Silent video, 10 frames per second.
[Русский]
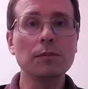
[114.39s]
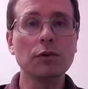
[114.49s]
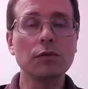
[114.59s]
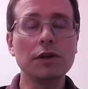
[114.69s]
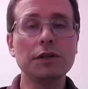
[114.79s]
по
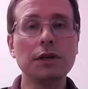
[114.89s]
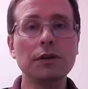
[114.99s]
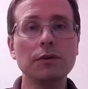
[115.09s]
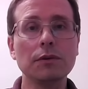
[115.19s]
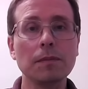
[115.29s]

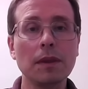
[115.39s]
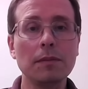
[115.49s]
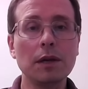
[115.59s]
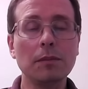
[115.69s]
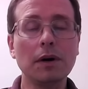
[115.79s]
увеличению
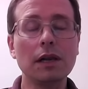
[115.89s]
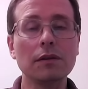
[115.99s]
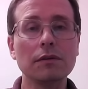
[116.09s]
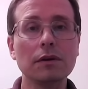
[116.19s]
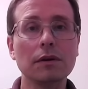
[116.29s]

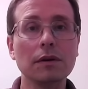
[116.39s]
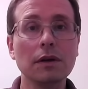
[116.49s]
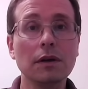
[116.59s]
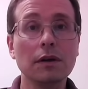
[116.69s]
минимального